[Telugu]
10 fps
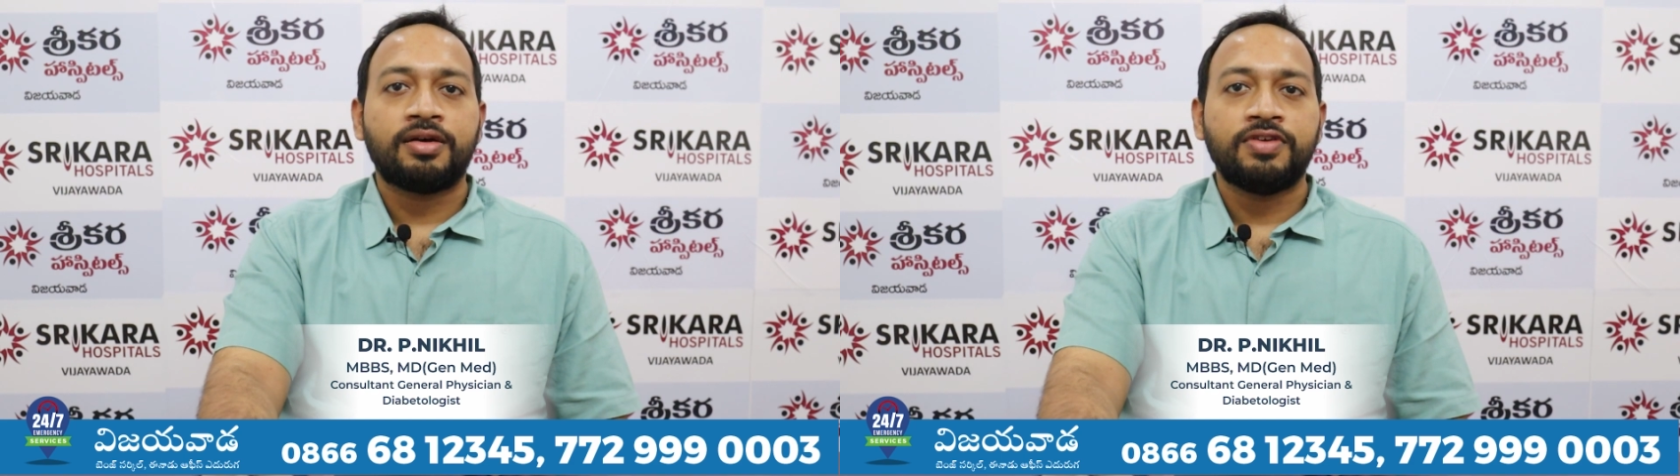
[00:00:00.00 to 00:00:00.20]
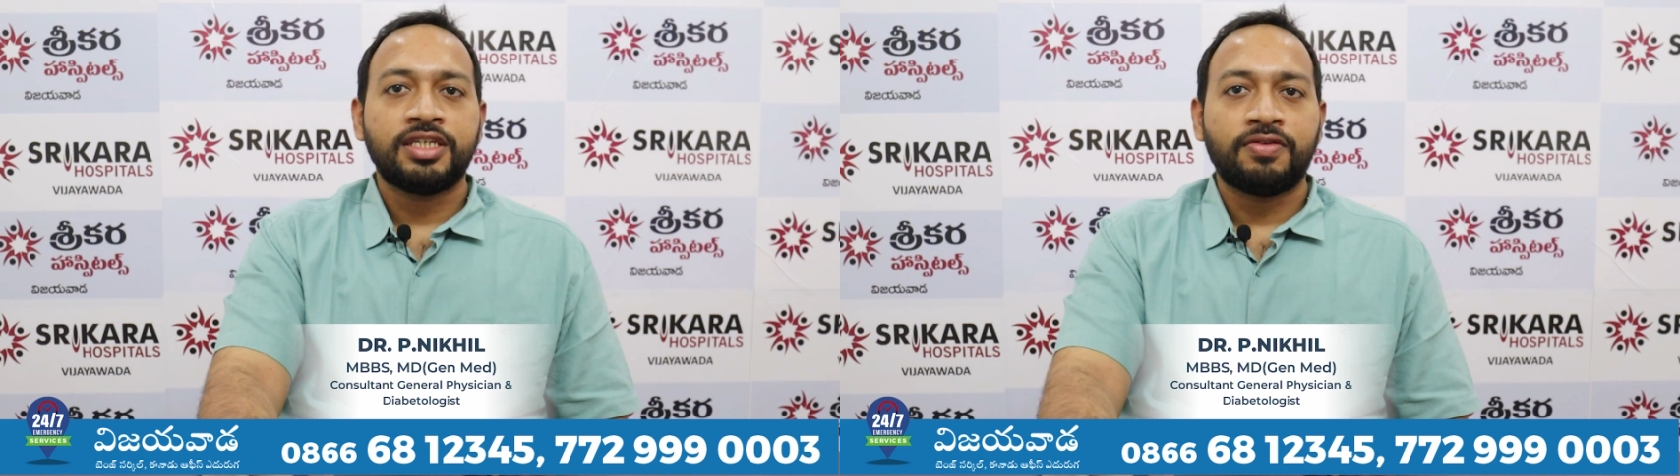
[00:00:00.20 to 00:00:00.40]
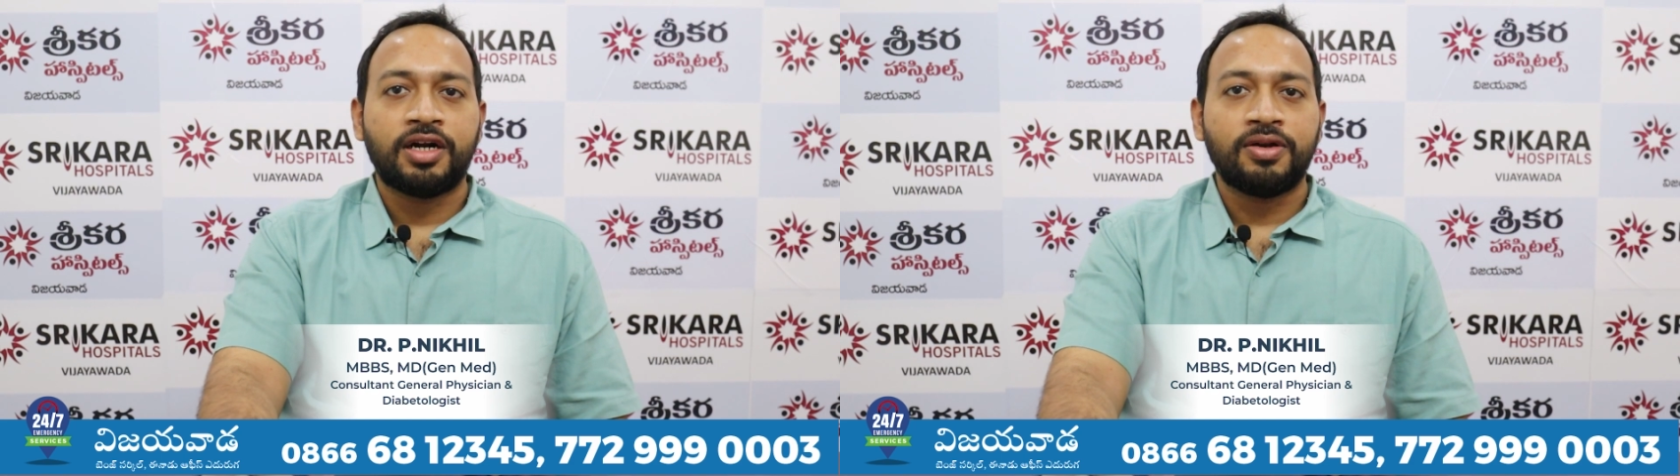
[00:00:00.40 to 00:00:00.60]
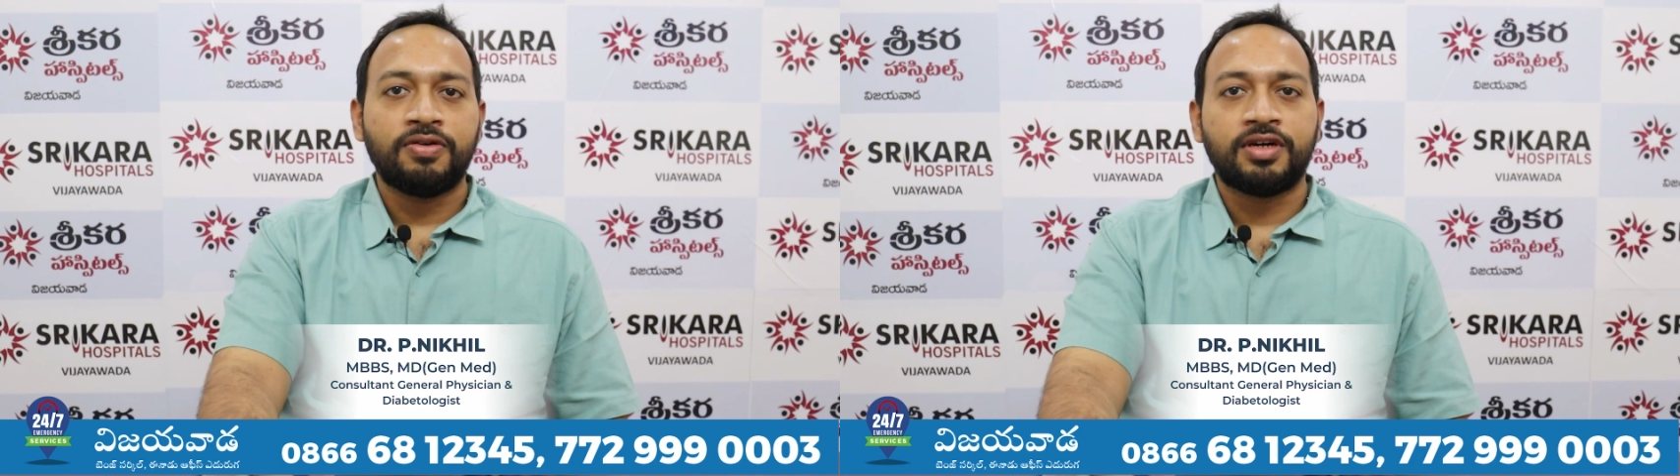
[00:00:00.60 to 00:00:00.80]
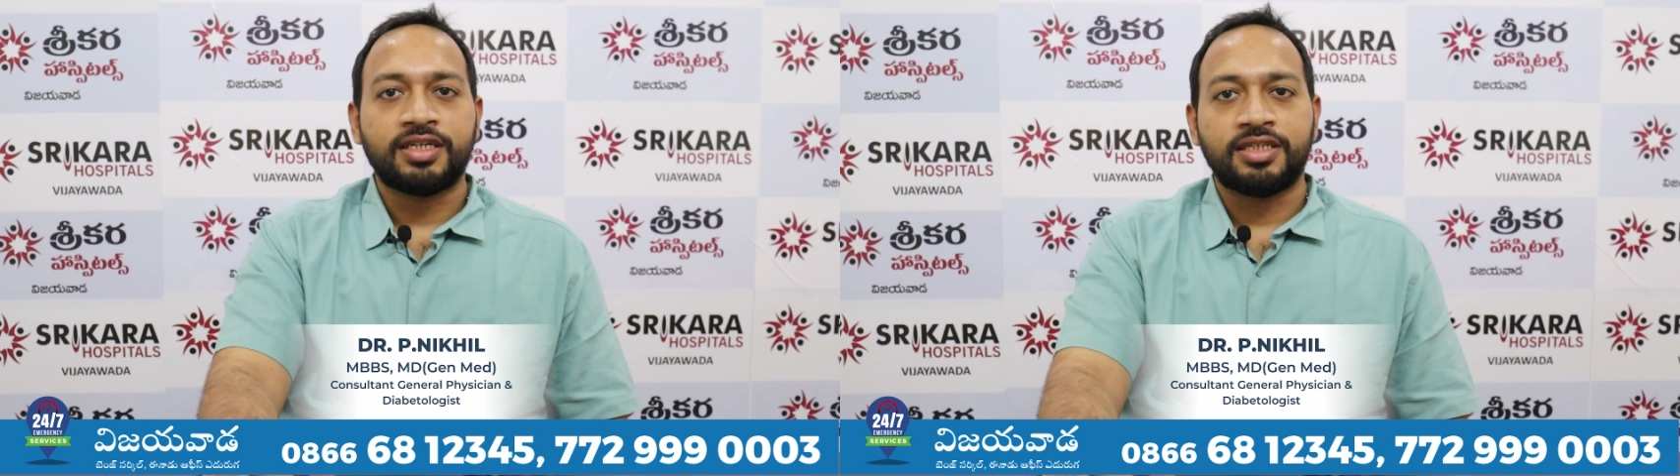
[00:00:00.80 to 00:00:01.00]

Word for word: విజయవాడలో వర్క్